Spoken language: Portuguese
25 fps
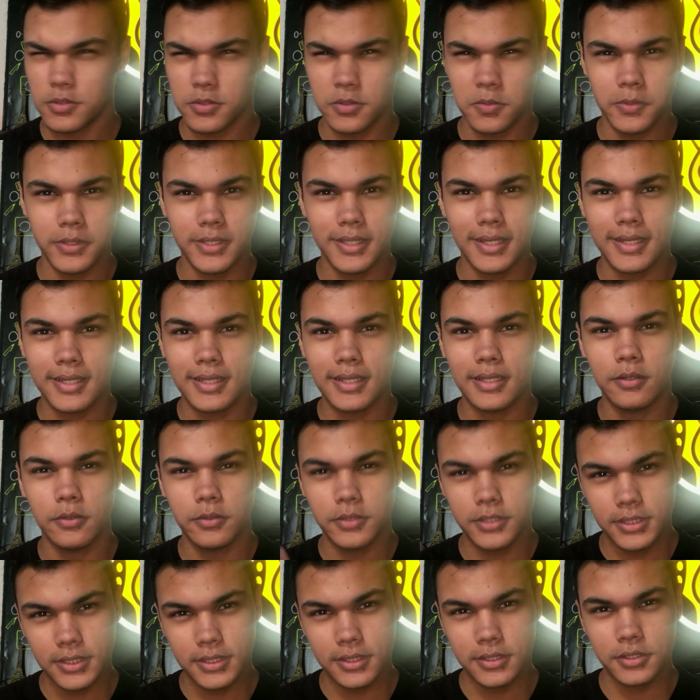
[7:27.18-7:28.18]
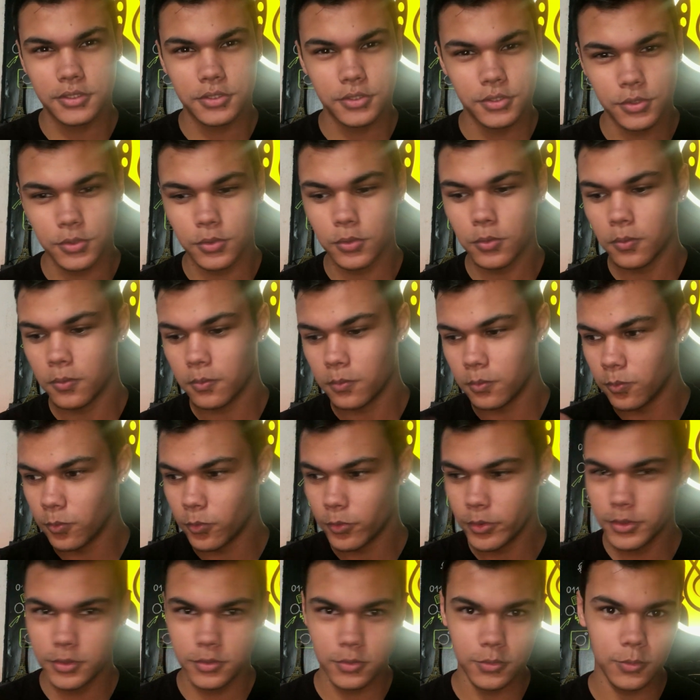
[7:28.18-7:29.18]
como tem aquela rotina de show
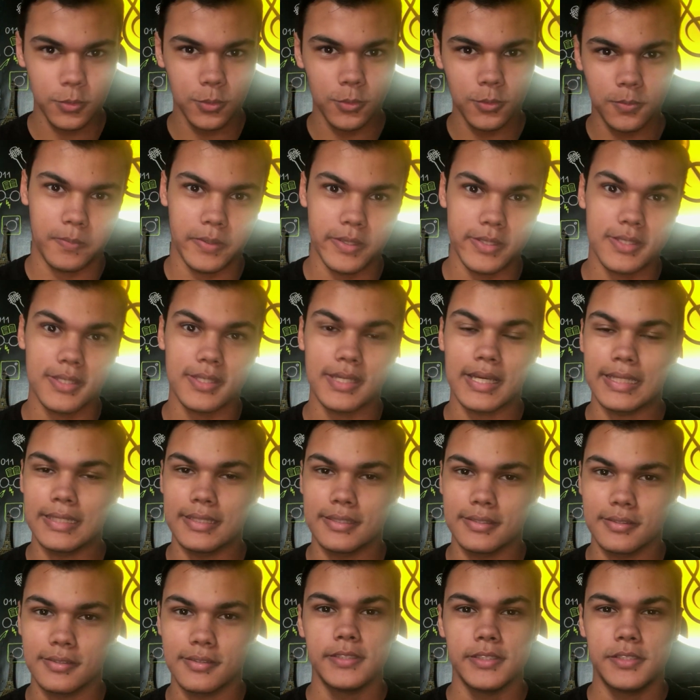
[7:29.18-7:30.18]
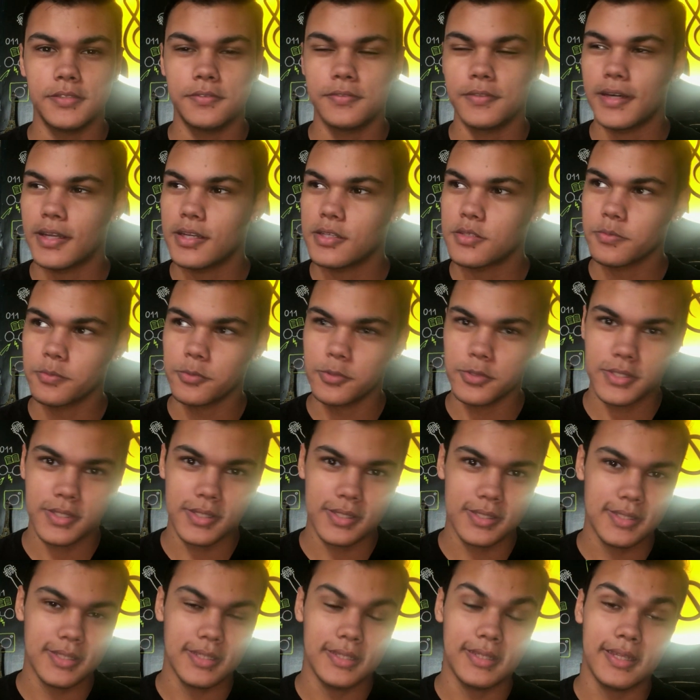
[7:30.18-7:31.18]
muito pesada, de várias
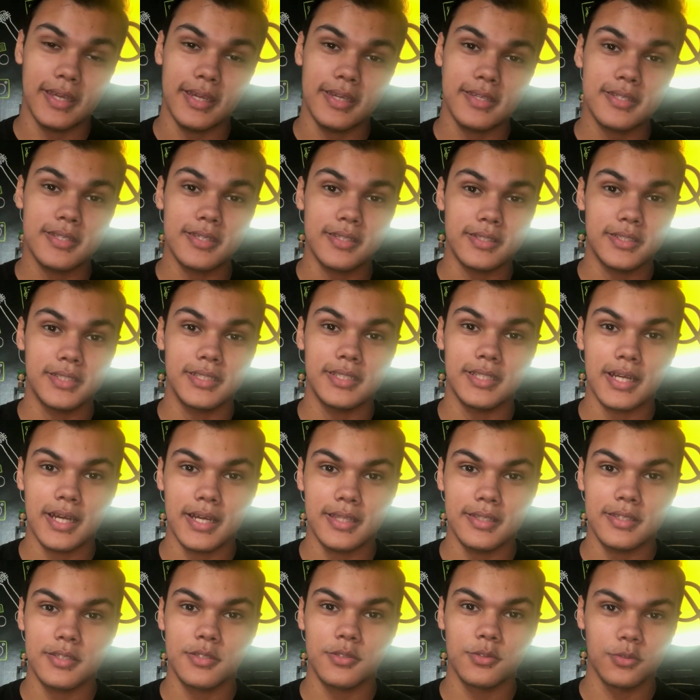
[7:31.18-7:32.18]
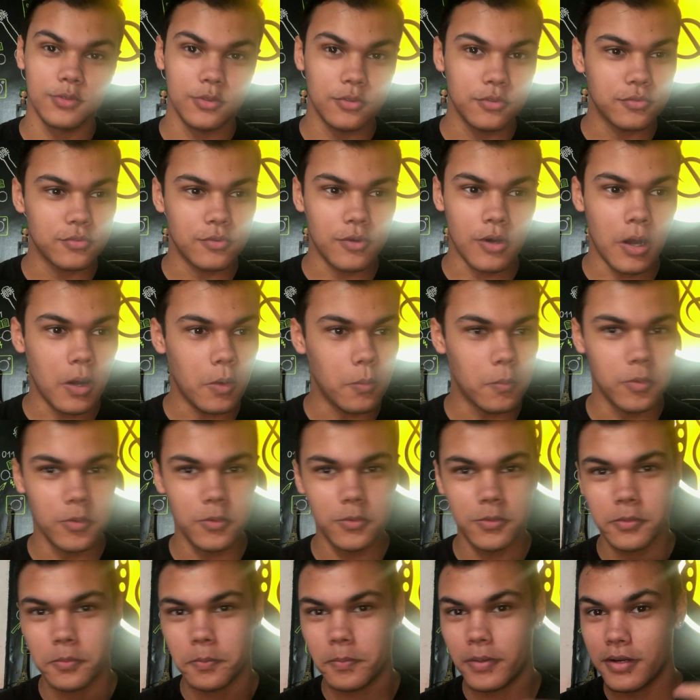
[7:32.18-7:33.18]
músicas que tem que ser tiradas do novo
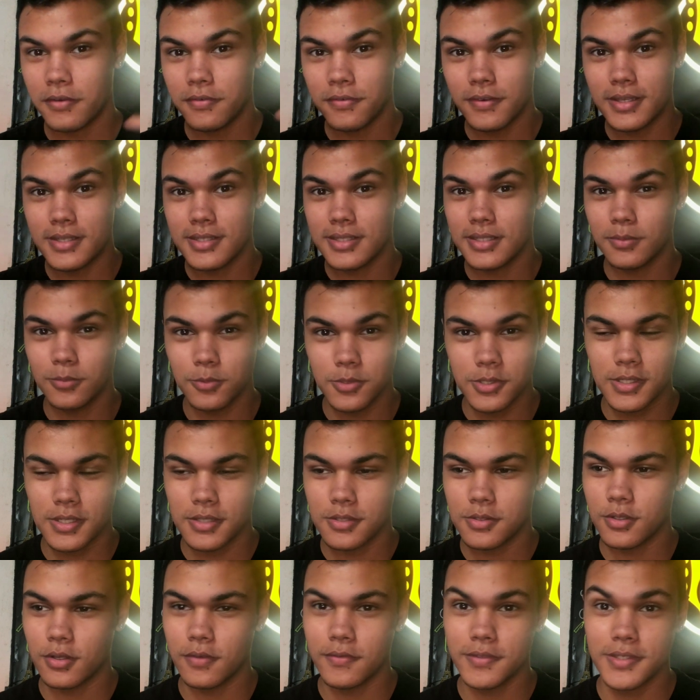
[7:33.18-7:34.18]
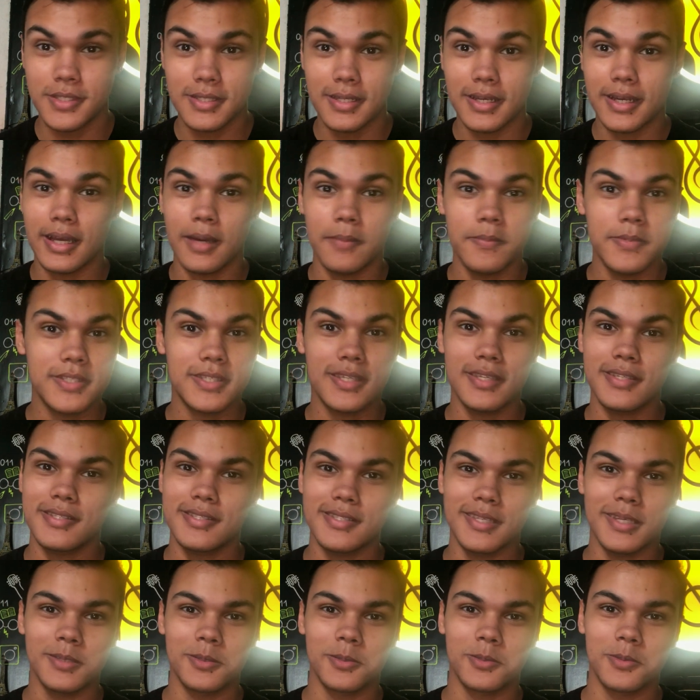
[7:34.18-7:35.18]
álbum ou para fazer músicas novas, você acaba
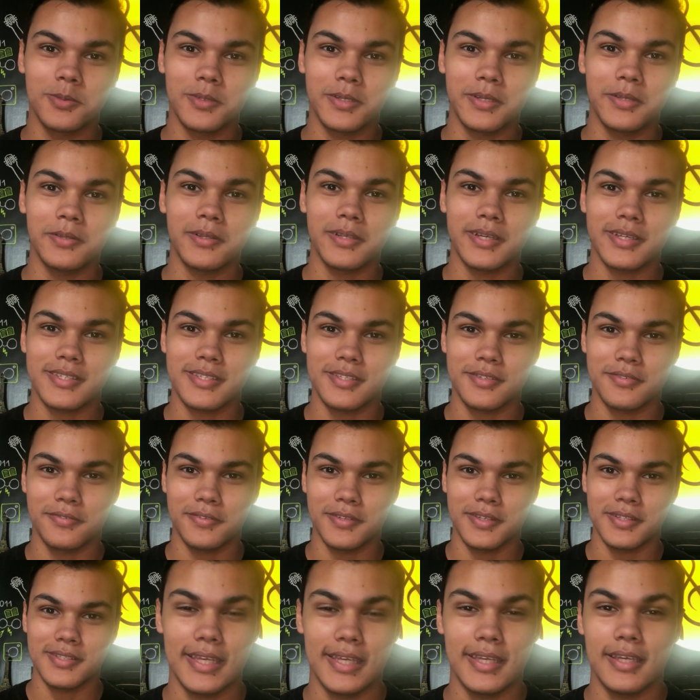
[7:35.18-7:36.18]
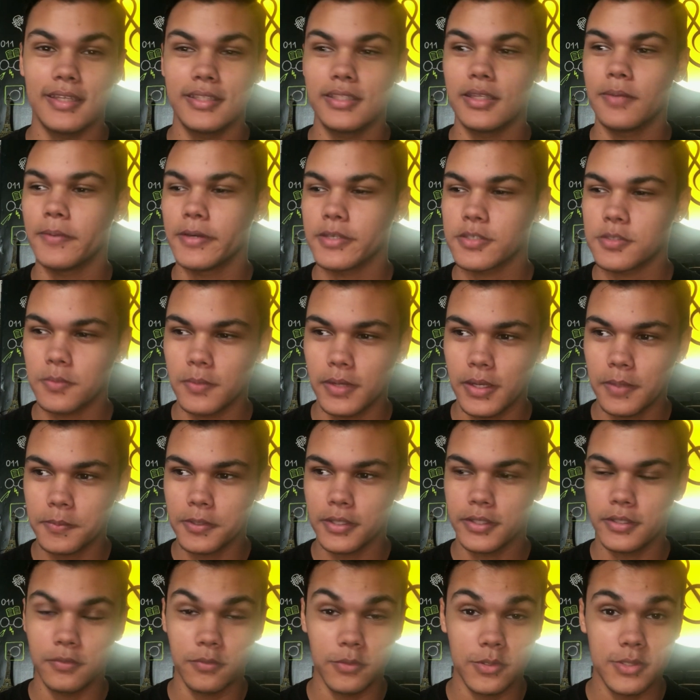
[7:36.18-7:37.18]
esquecendo tudo aquilo lá que você fez. E ainda mais numa época
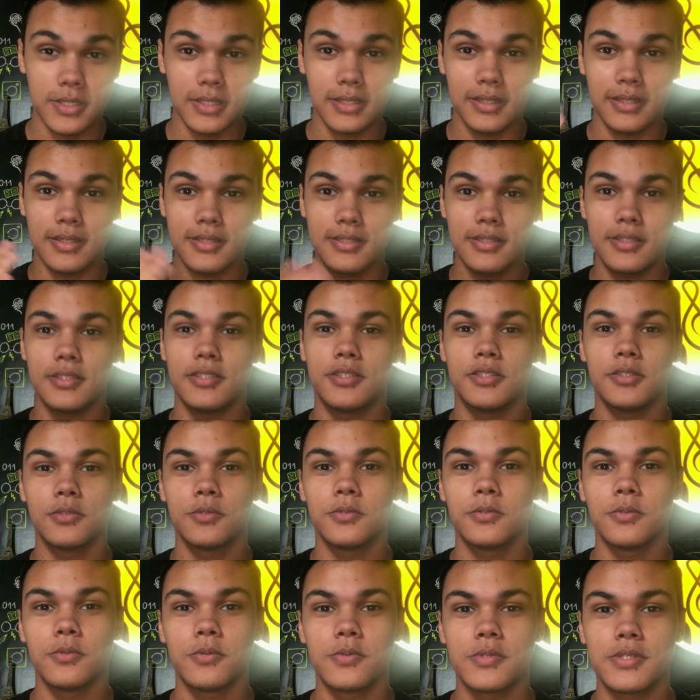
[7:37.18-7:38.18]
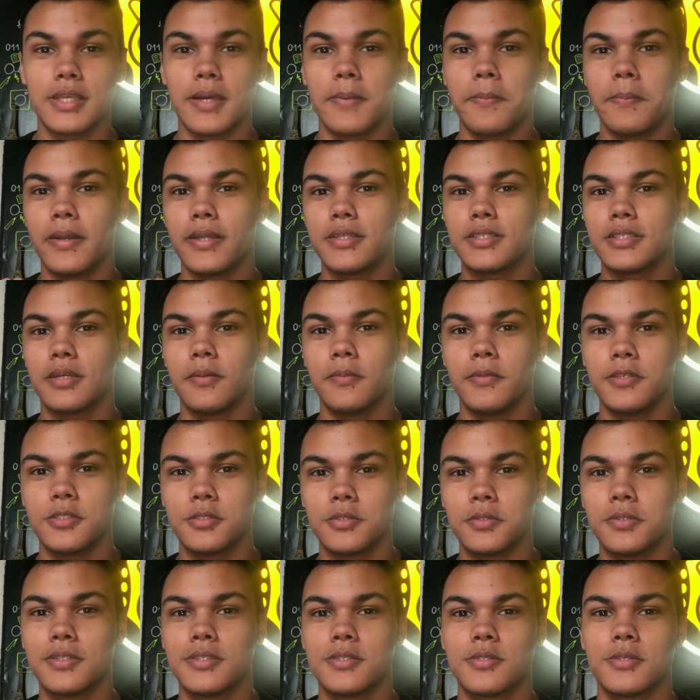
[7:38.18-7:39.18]
que você decidiu usar praticamente
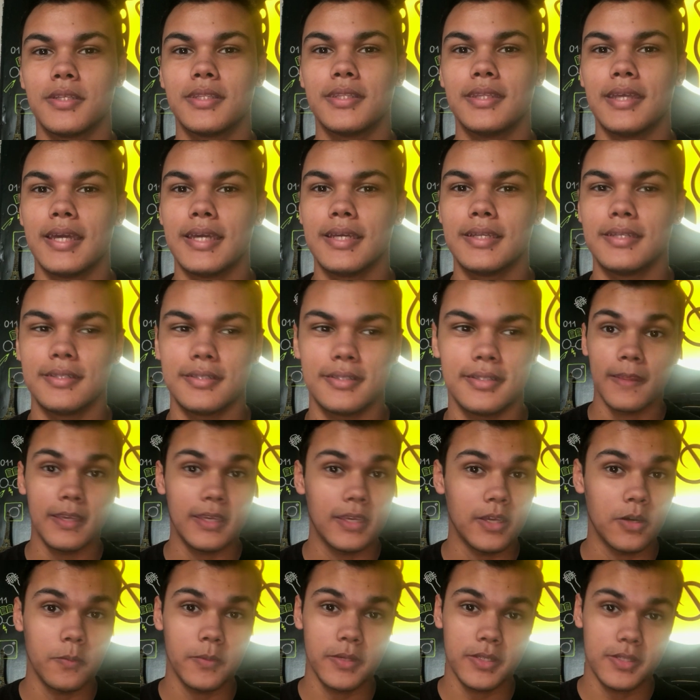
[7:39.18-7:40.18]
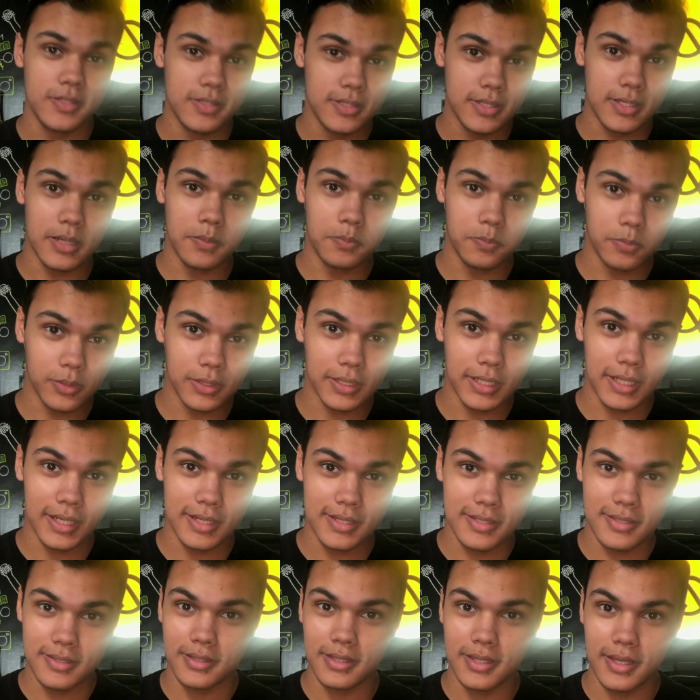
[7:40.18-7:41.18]
toda a sua técnica e realmente extrapolar
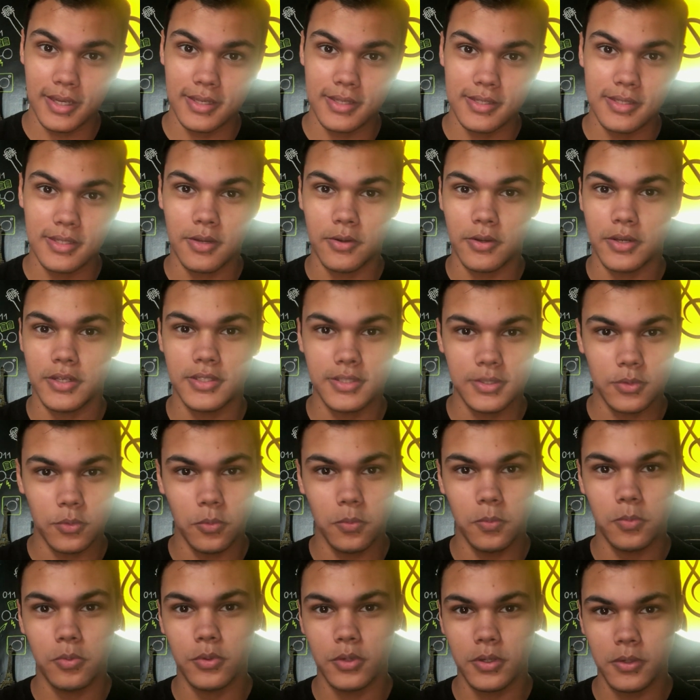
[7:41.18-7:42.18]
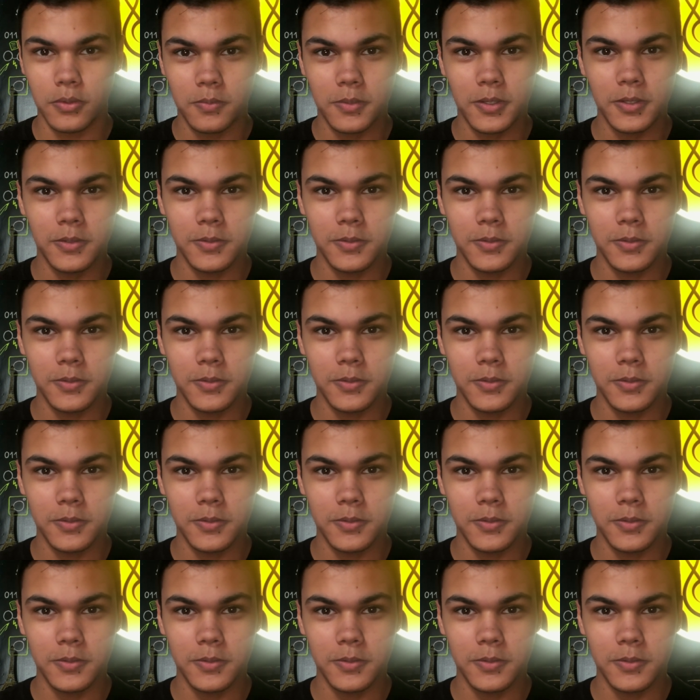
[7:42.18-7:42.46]
nas ideias na hora de compor alguma